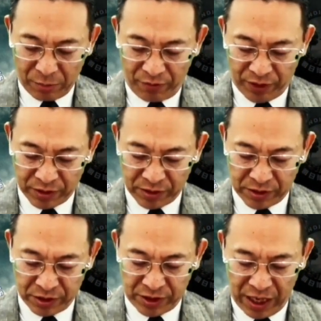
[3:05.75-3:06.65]
部分
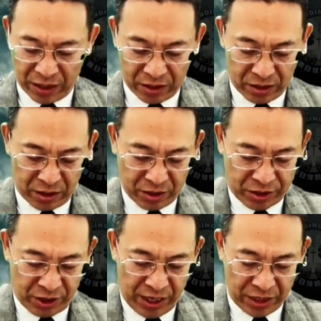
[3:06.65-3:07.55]
思想和
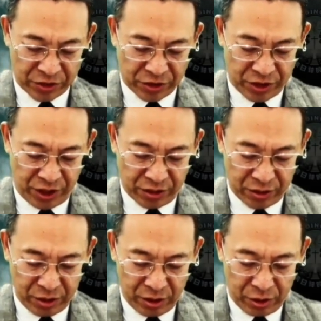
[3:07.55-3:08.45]
信仰实
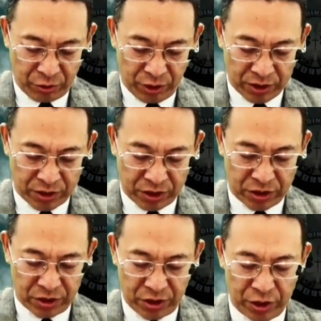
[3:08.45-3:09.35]
践源
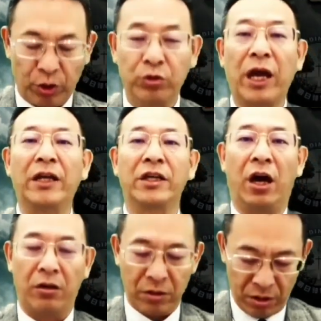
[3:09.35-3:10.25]
自犹太
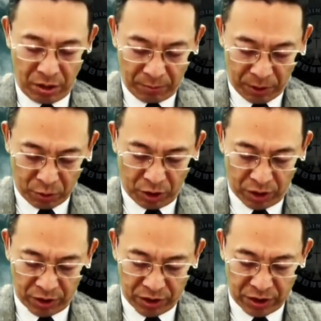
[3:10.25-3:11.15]
教，包
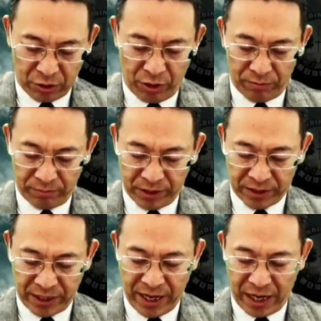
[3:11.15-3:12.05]
括一神论、尼
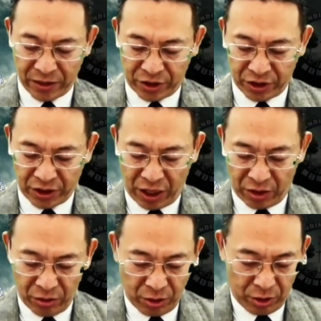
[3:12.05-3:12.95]
赛亚、祈祷、
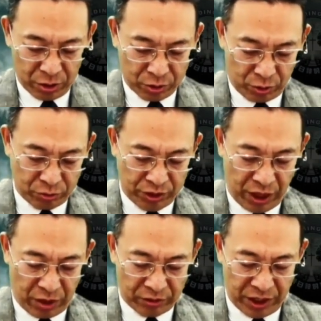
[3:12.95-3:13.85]
宗
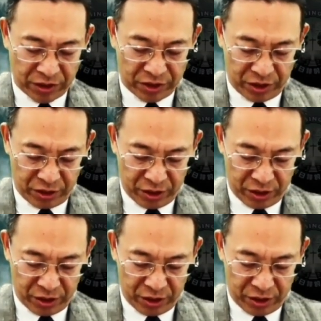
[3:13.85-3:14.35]
教典籍、